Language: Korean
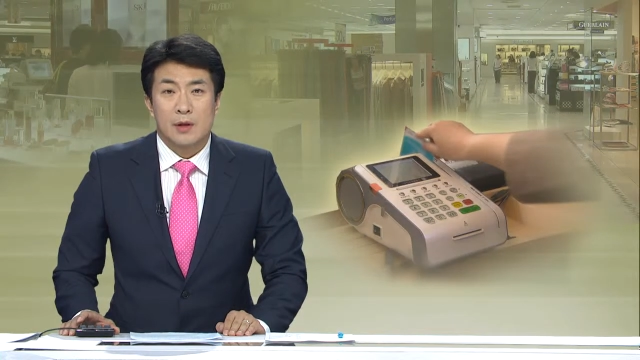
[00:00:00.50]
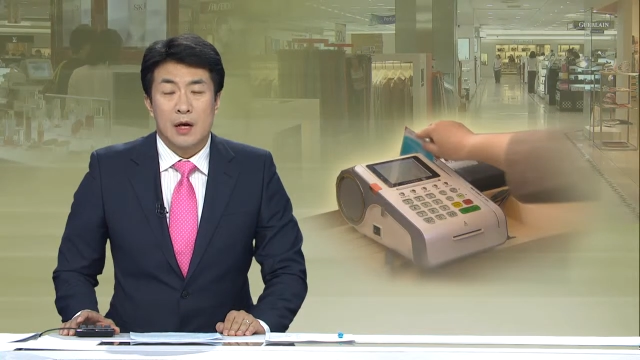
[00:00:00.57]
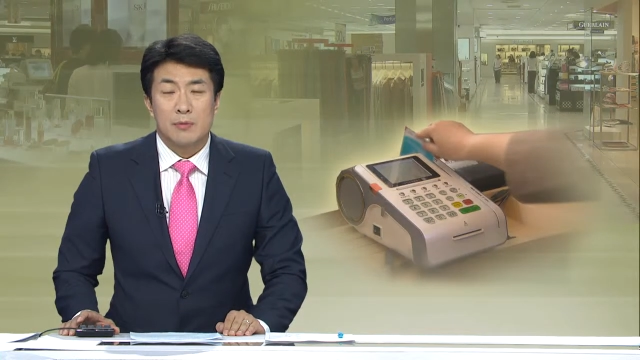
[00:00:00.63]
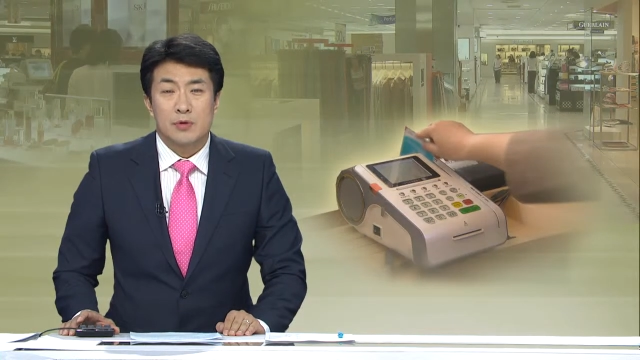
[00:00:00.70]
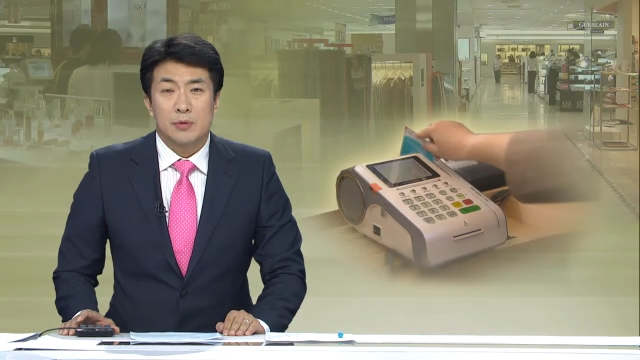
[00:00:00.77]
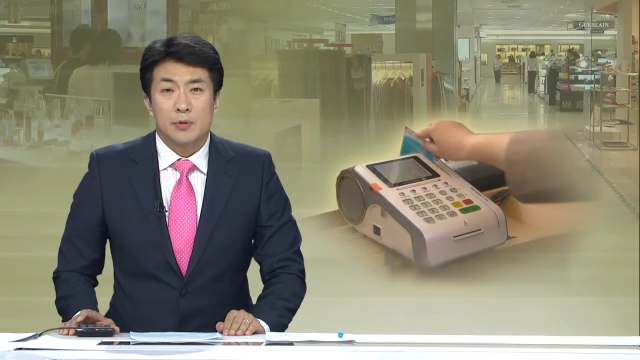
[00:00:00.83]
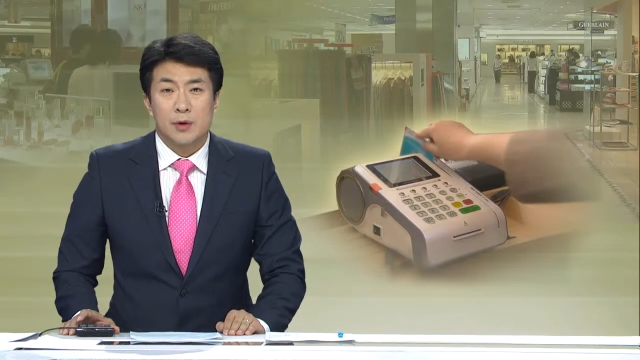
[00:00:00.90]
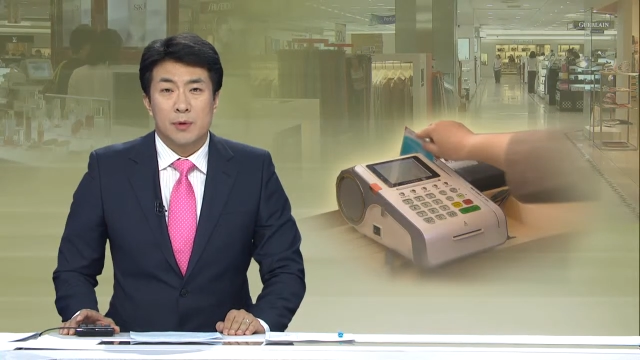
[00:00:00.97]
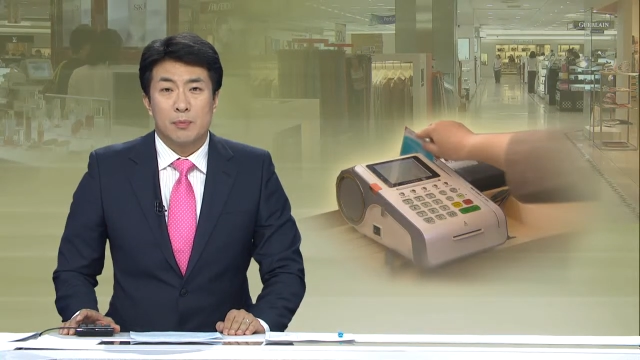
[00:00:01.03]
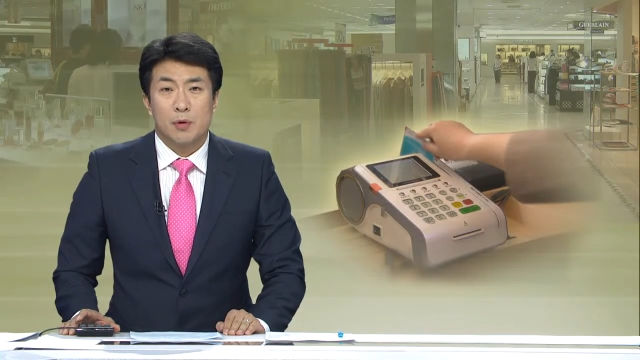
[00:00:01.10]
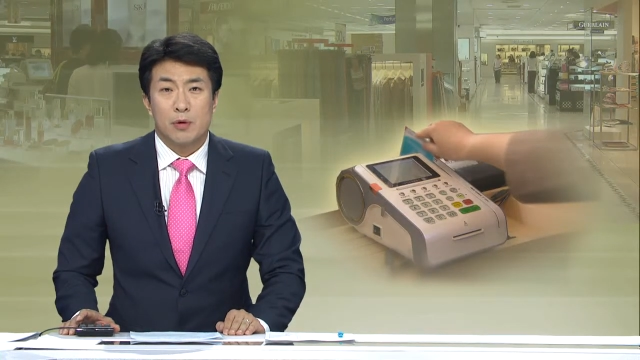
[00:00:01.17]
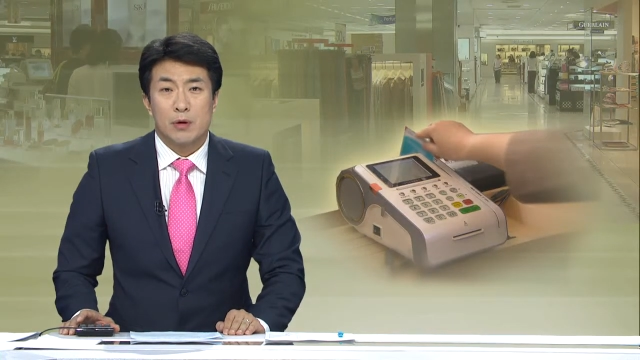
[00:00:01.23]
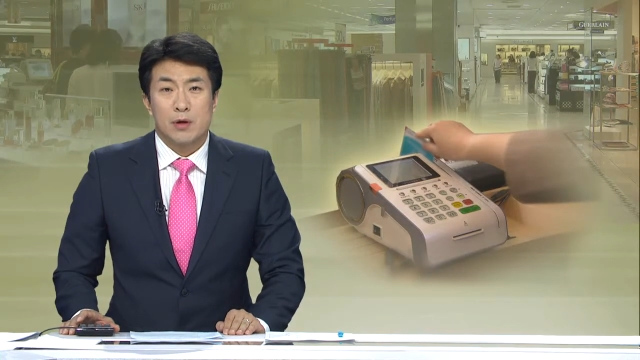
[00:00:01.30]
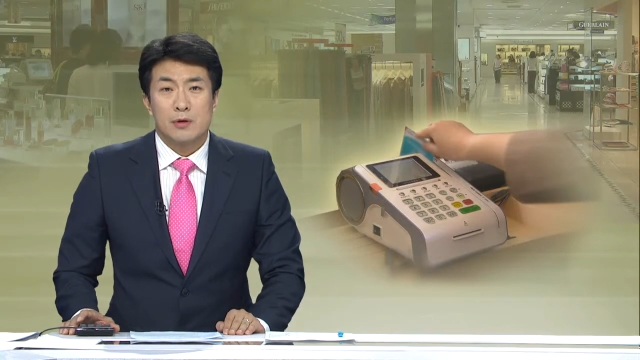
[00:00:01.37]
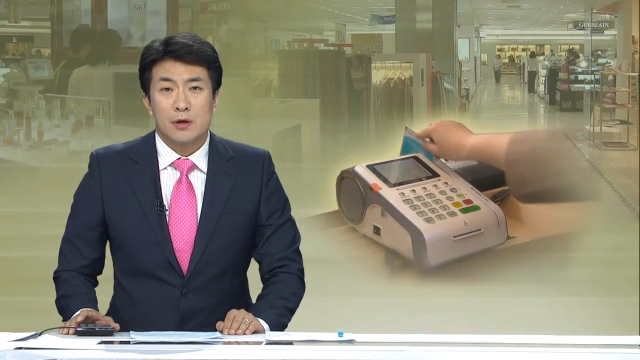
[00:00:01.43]
다음 주부터
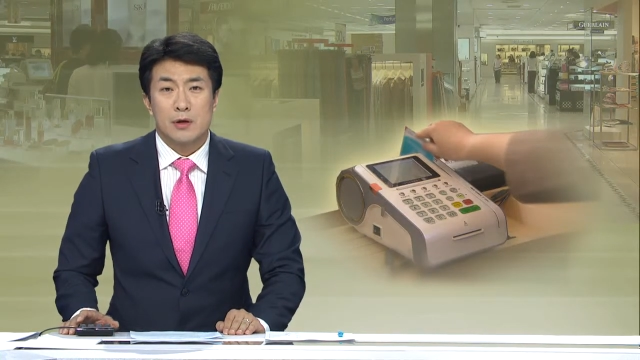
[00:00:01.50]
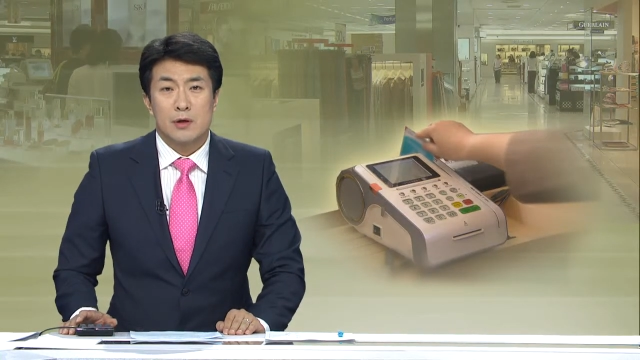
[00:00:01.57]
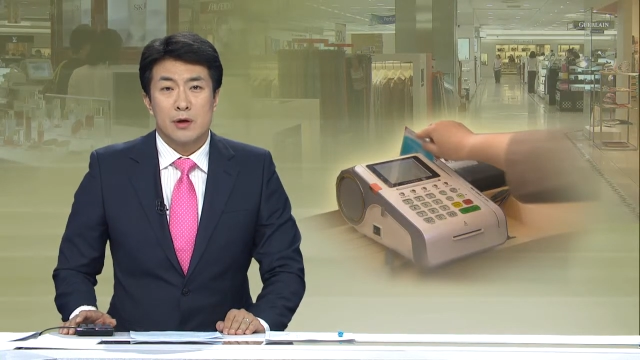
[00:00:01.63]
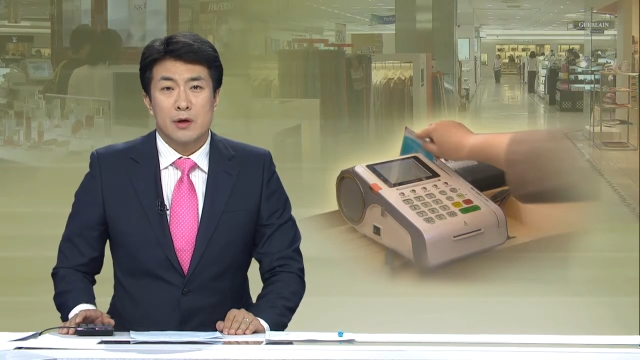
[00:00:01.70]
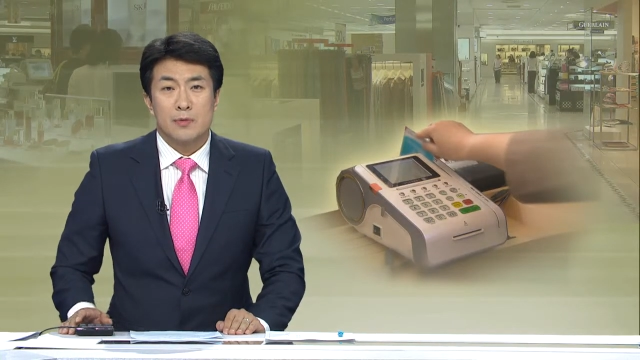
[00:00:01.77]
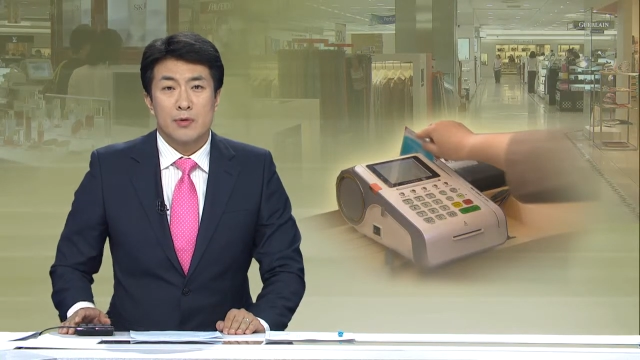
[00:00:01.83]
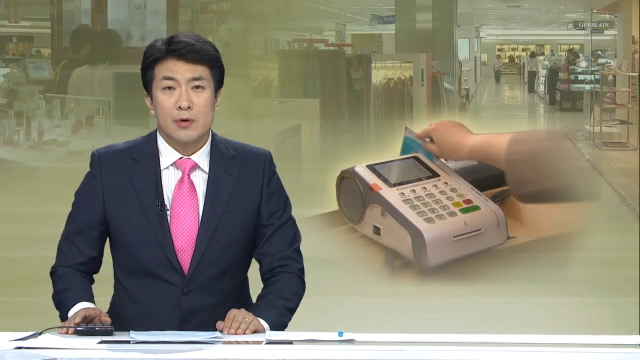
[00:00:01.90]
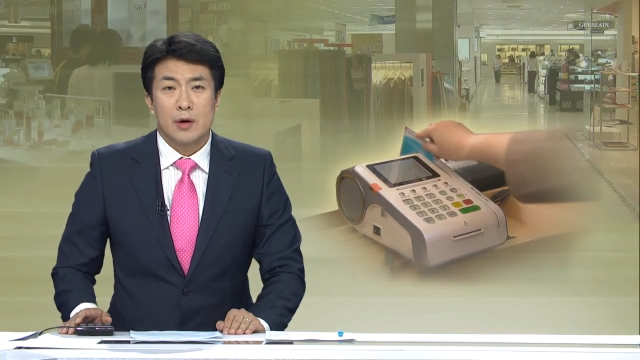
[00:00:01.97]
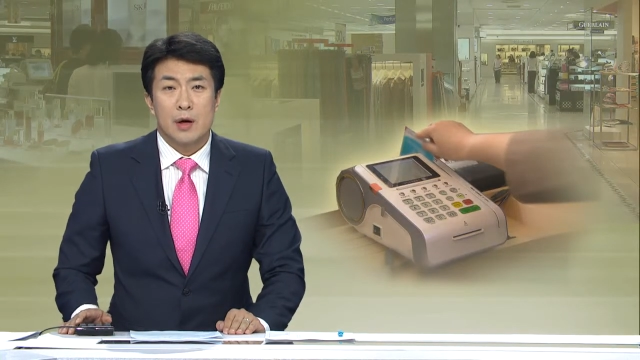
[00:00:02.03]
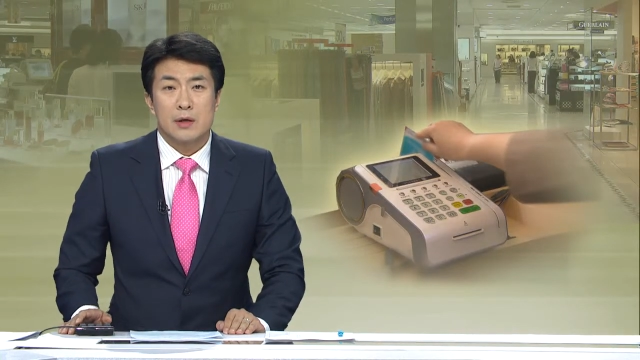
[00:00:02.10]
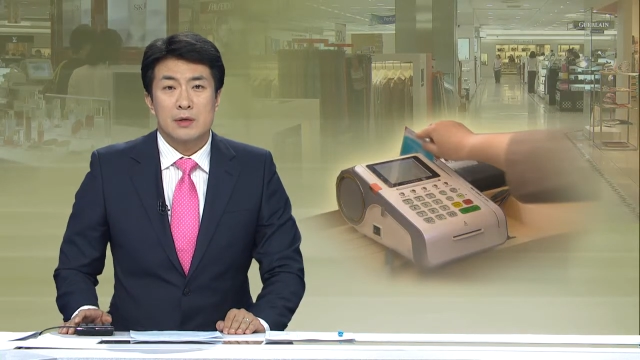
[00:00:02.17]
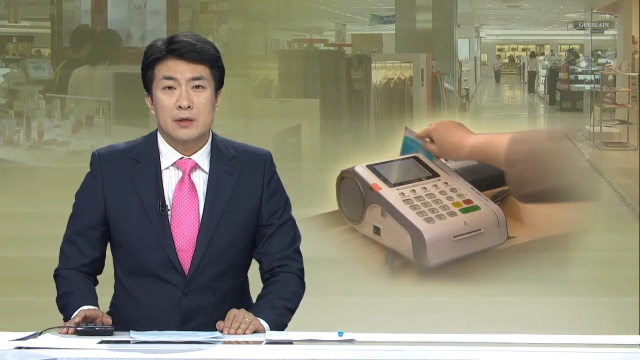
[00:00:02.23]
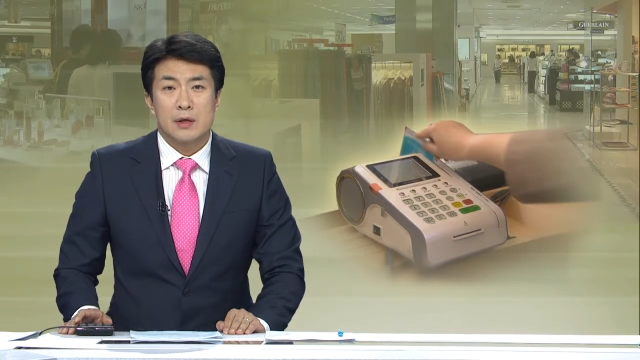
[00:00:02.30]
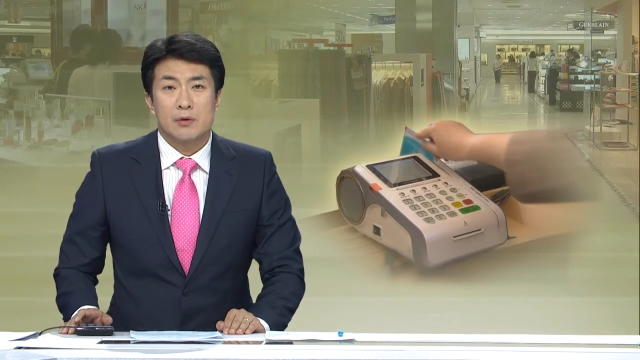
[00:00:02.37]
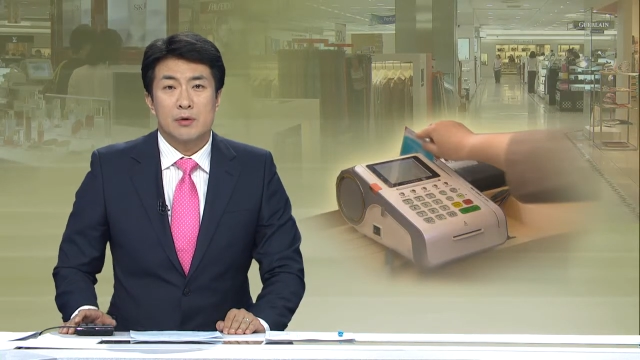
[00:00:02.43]
본격적인 여름 휴가가
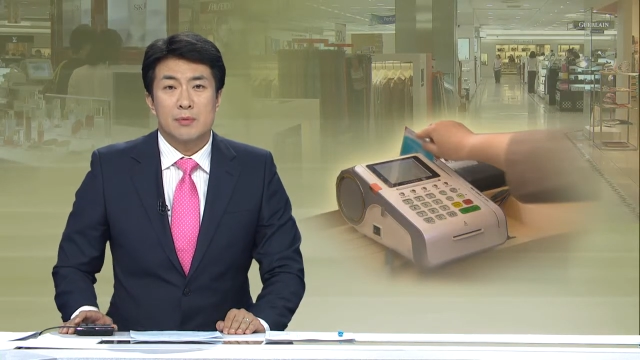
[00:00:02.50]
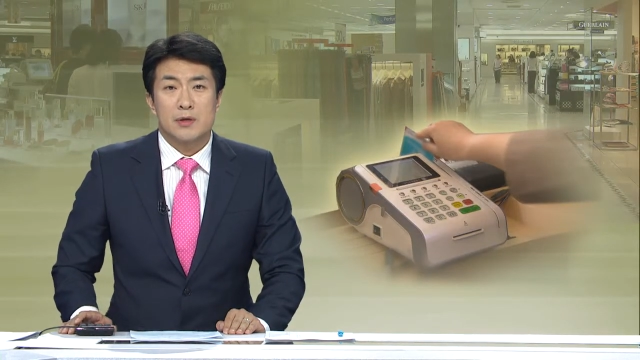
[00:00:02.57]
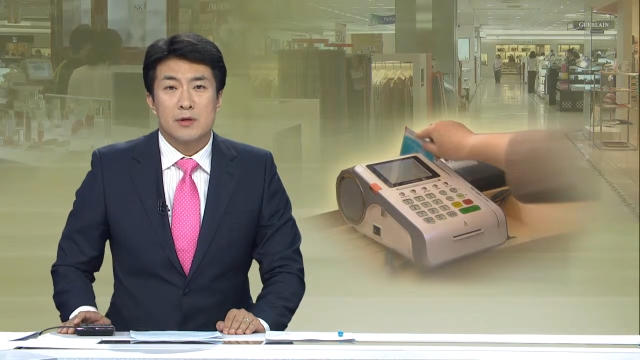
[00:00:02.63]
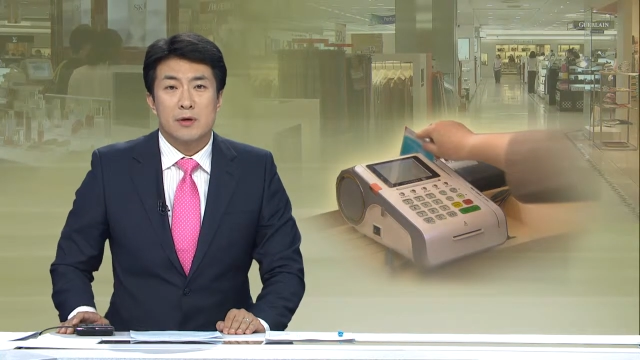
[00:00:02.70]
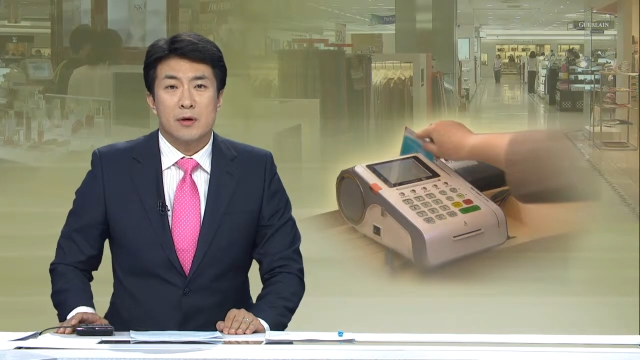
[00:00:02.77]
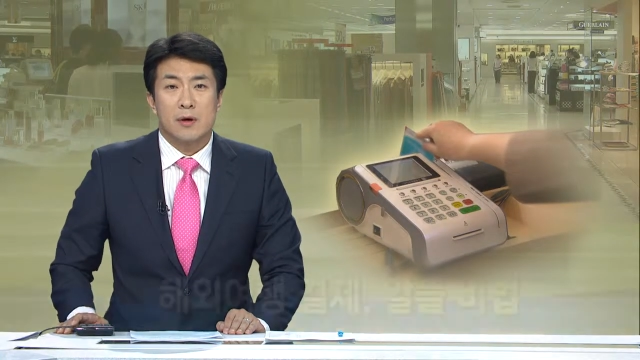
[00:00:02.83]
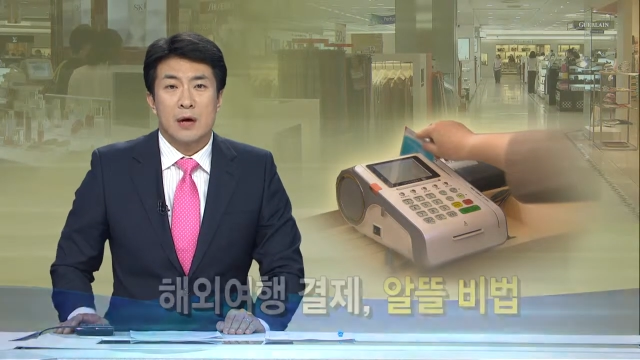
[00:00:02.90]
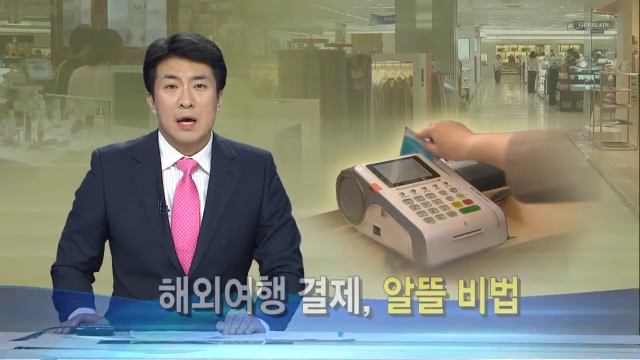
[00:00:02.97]
시작되면서